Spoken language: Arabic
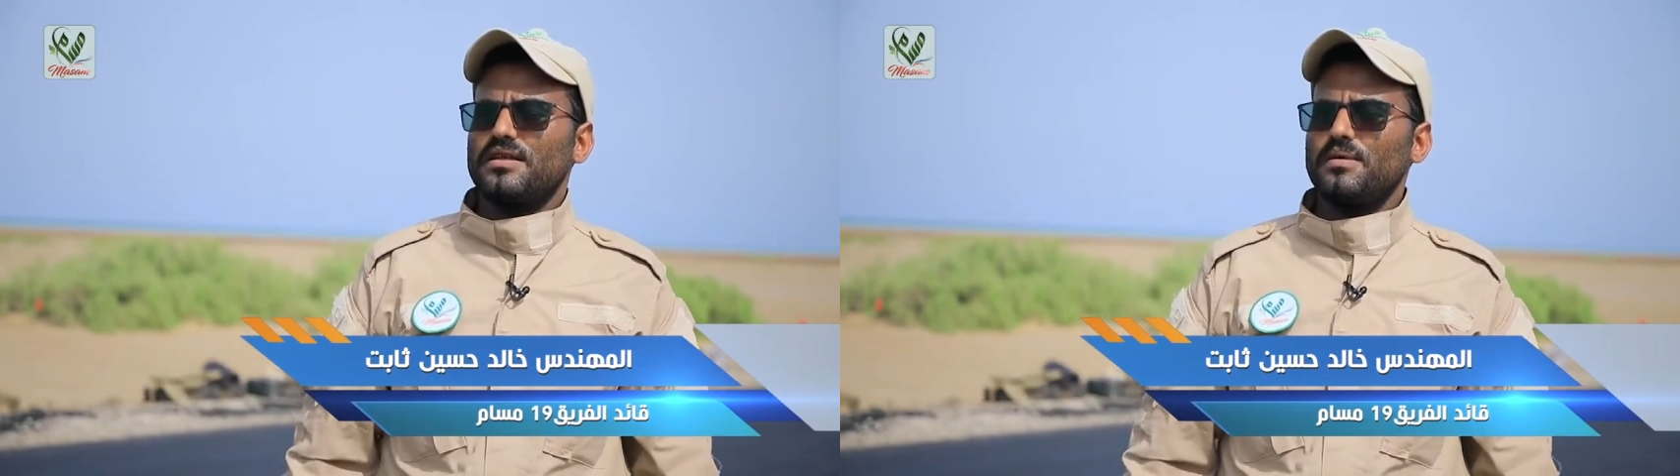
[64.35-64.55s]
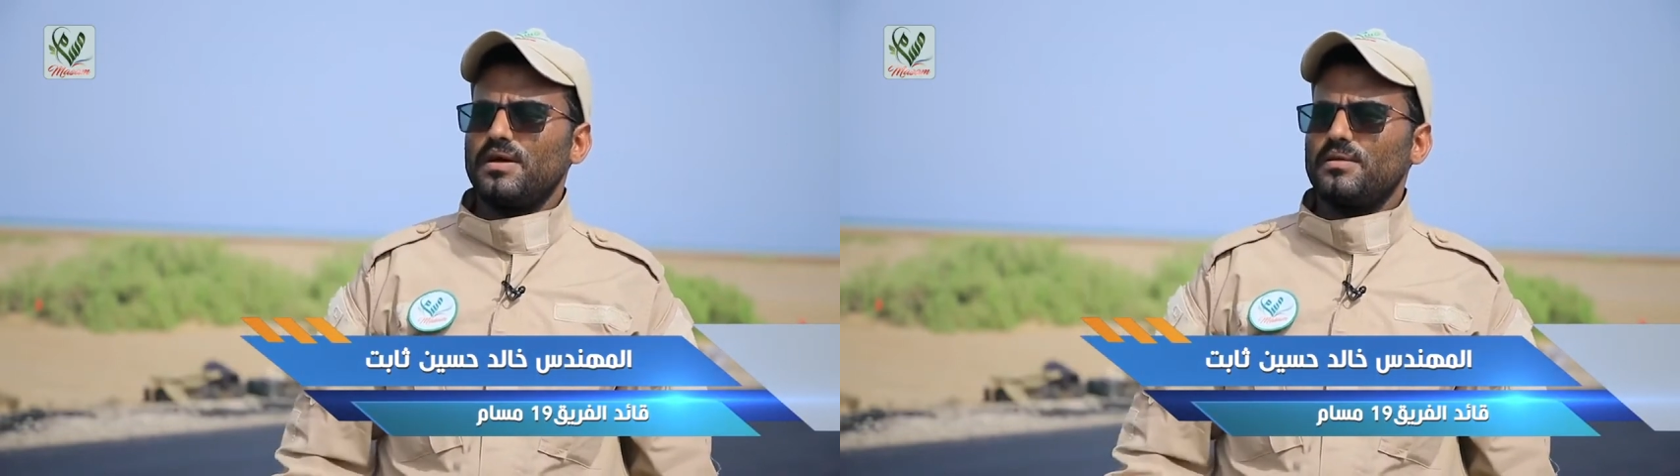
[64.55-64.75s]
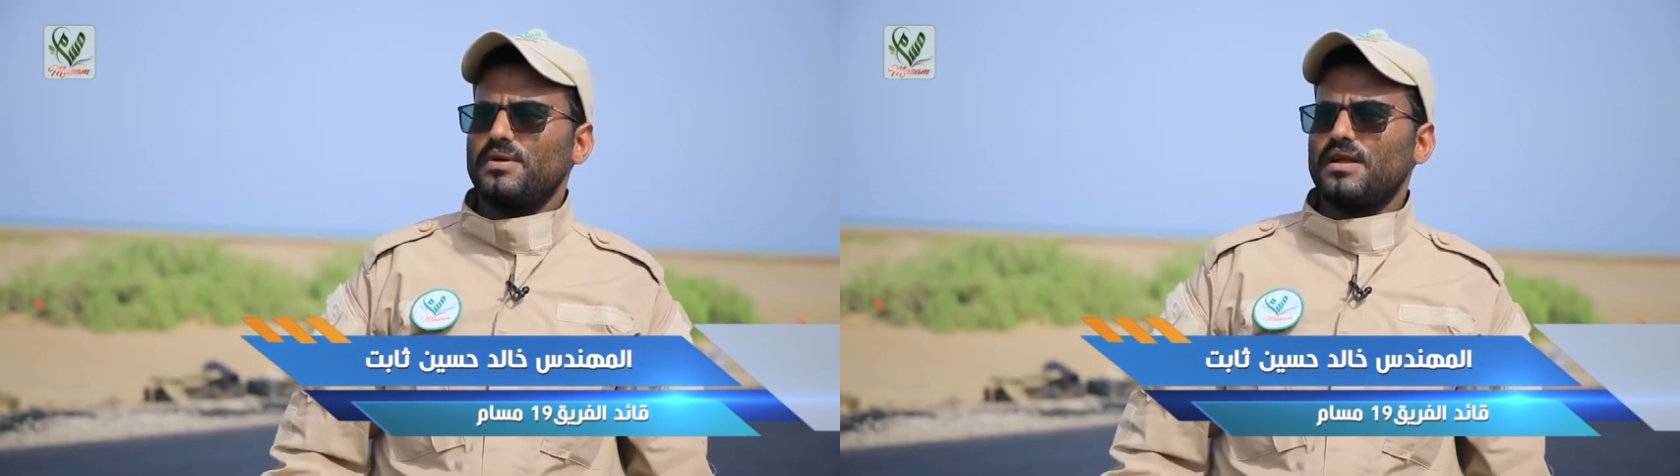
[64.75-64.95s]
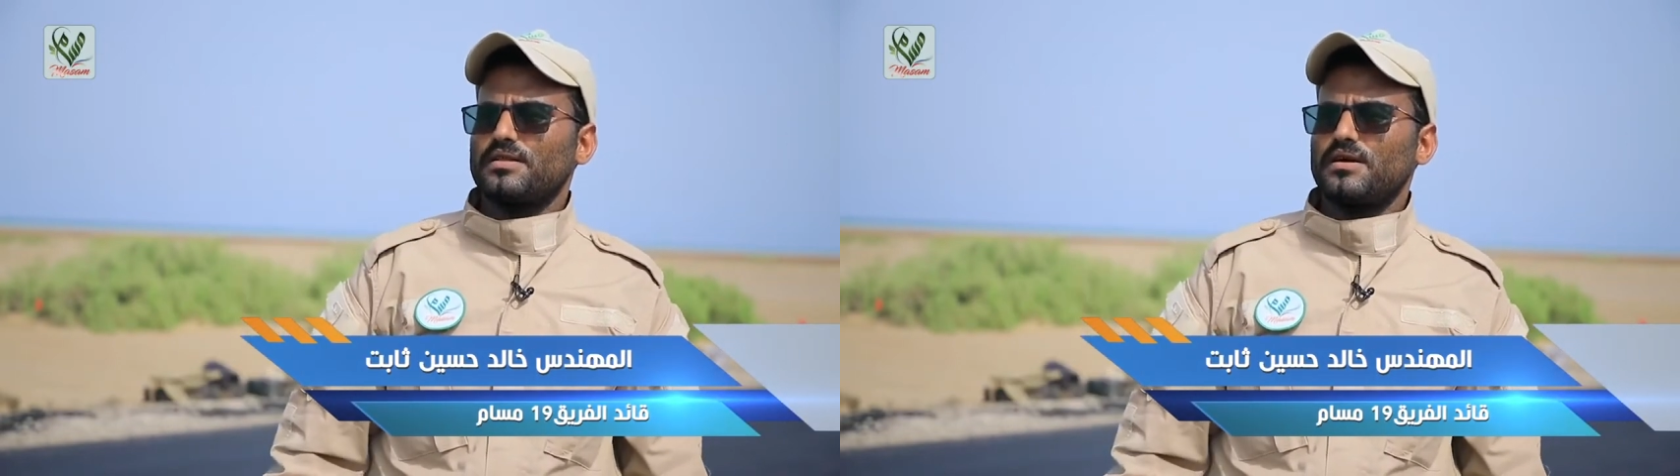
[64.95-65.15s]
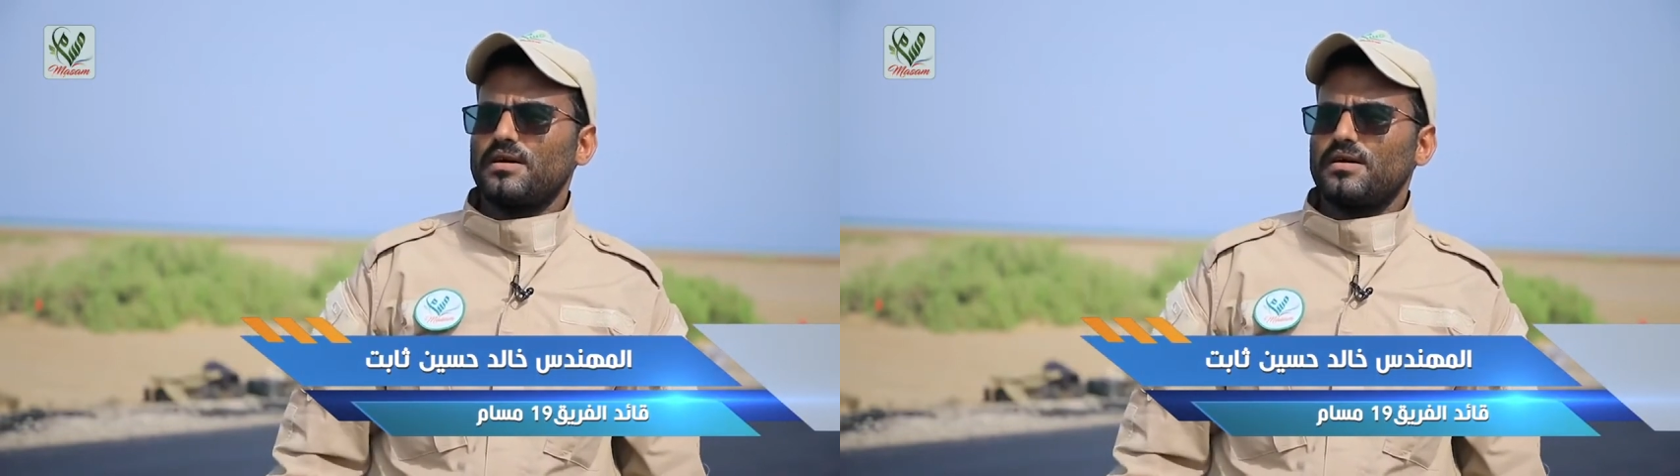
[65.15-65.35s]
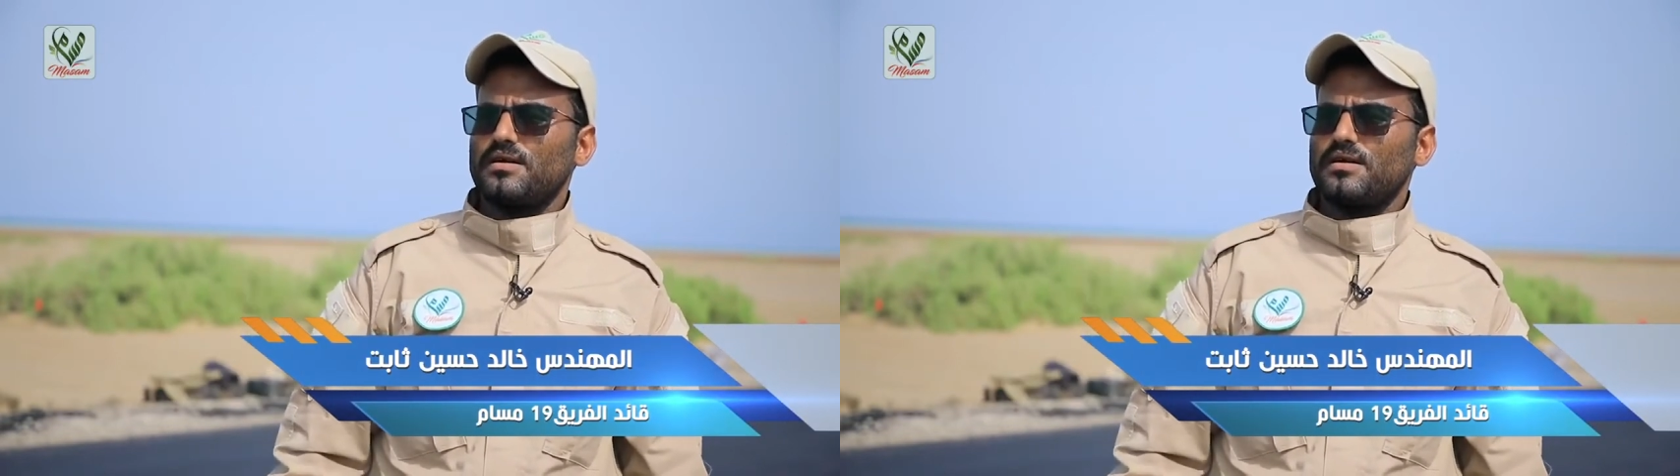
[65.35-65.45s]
جميع المناطق